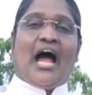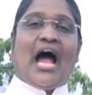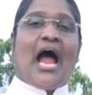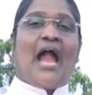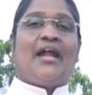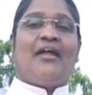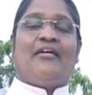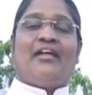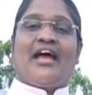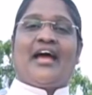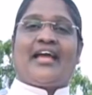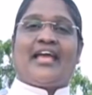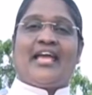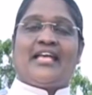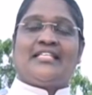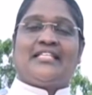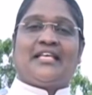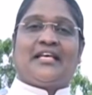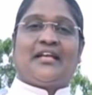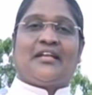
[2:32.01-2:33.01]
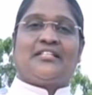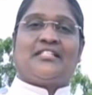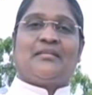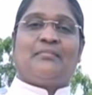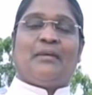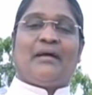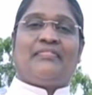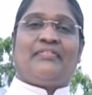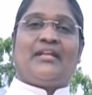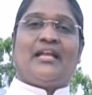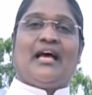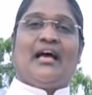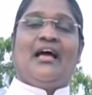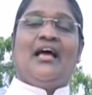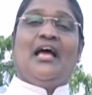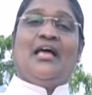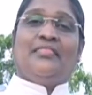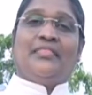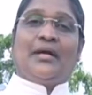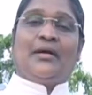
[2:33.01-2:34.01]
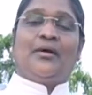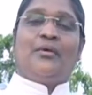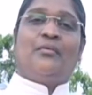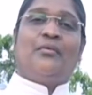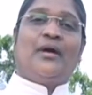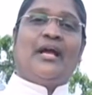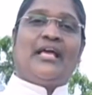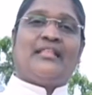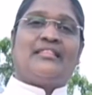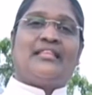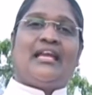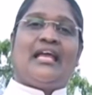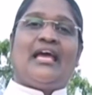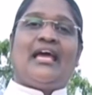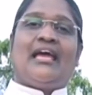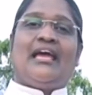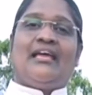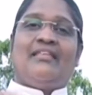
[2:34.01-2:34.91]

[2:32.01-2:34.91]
ஆண்டவராக இயேசு கிறிஸ்து பார்த்தீங்கன்னா தன்னுடைய ஊழியத்தில்